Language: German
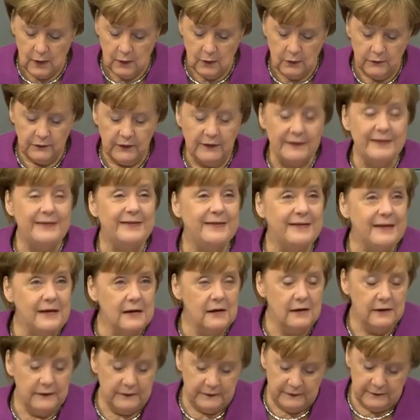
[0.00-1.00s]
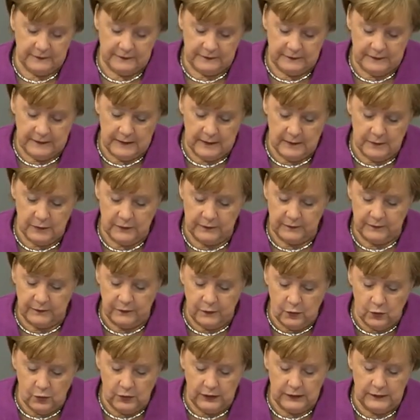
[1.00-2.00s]
Unser Ziel ist es hier, bis
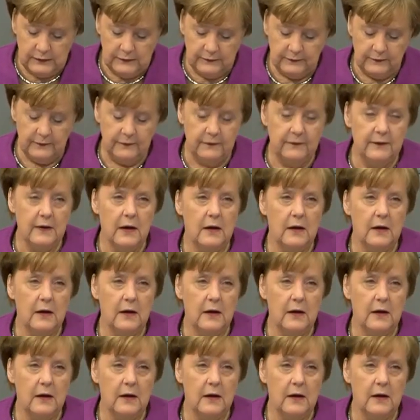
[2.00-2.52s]
Juni dieses